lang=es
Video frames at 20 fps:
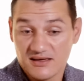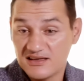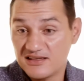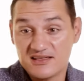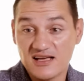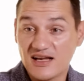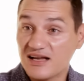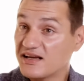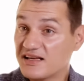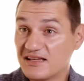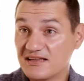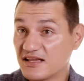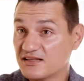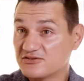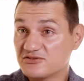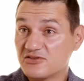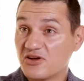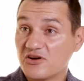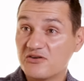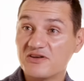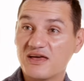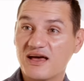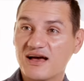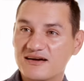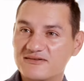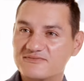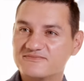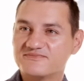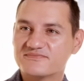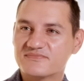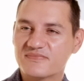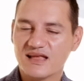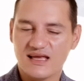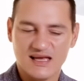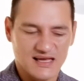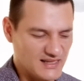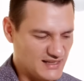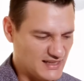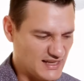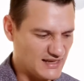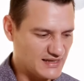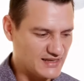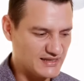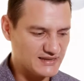Y ya le quité su novia, le